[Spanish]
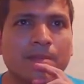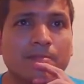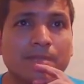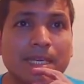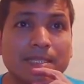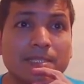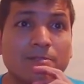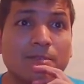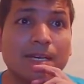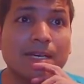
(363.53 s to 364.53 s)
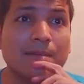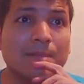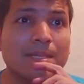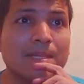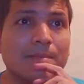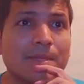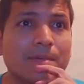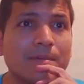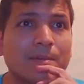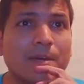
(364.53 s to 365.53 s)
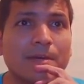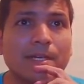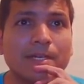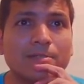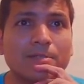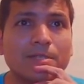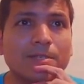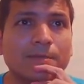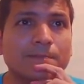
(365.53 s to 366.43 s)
13 jugadas, madre mía, vamos a ver qué sucedió.